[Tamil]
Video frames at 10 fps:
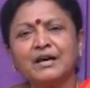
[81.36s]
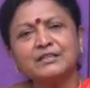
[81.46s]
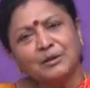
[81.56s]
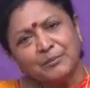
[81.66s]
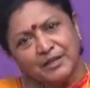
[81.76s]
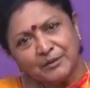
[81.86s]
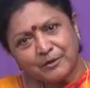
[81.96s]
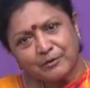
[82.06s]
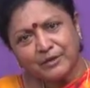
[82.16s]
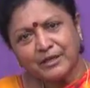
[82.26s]
அதுக்கப்புறம்
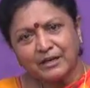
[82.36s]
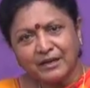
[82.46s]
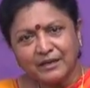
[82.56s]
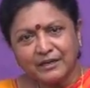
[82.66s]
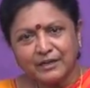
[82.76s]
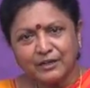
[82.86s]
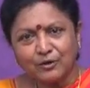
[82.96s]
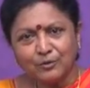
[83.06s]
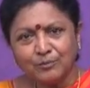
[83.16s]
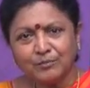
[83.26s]
ஏற்படக்கூடிய எல்லா
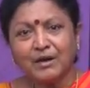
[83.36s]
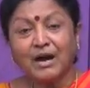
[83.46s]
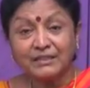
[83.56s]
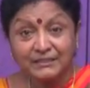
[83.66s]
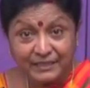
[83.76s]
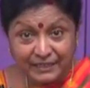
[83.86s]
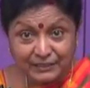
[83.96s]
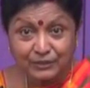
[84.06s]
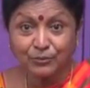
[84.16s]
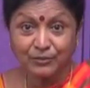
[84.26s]
எண்ணங்களும் அந்த
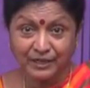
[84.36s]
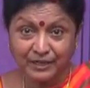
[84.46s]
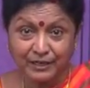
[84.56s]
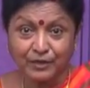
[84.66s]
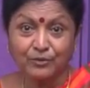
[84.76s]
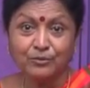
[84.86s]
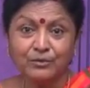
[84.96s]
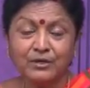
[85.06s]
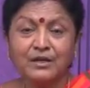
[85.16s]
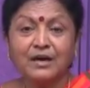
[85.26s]
எண்ணத்தை நோக்கியே நகரும்
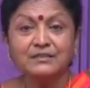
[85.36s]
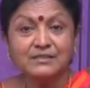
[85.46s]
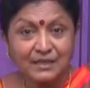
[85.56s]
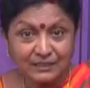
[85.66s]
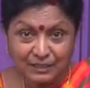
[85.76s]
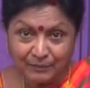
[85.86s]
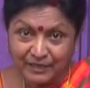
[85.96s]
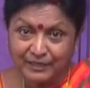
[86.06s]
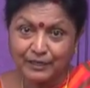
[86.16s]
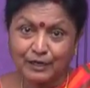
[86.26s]
அது
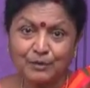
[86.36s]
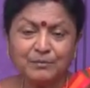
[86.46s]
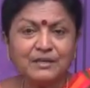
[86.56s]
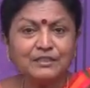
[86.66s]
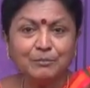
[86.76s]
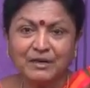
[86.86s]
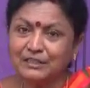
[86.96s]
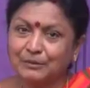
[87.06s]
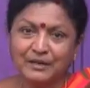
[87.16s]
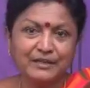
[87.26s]
சாதகமாக இருக்கலாம் அது
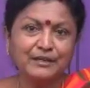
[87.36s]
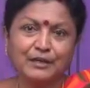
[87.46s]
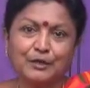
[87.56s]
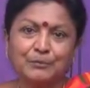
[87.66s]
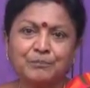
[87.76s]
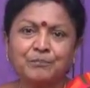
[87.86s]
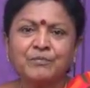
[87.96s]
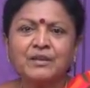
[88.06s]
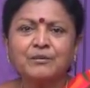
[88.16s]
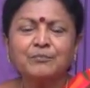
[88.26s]
பாதகமாக இருக்கலாம்
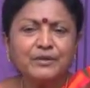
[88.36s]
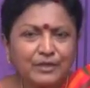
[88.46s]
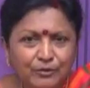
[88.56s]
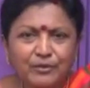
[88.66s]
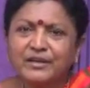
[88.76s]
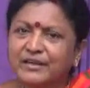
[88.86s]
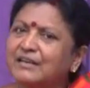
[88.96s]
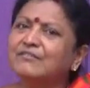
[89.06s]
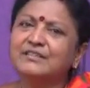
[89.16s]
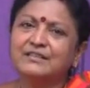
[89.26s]
இப்போ என்னுடைய
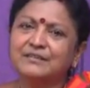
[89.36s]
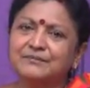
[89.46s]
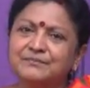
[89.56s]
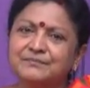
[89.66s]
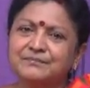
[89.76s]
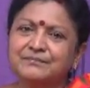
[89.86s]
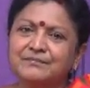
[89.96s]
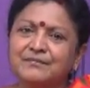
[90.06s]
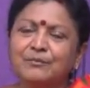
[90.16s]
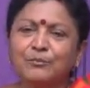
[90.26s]
கேள்வி இதுதான்
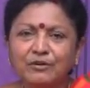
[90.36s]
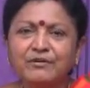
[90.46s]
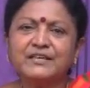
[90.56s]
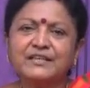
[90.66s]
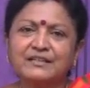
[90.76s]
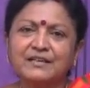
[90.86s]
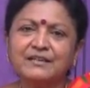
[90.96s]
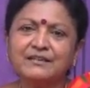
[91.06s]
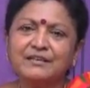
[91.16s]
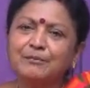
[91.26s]
முடிவெடுக்கிறதுல
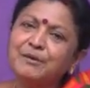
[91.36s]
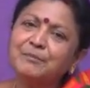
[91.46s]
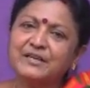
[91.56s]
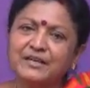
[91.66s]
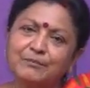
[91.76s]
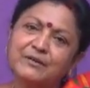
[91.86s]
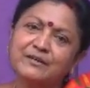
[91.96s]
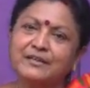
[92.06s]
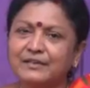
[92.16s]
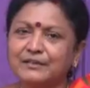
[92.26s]
எப்படிப்பட்ட நிபர்
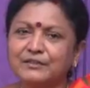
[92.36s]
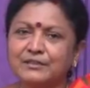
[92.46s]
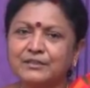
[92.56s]
நீங்கள்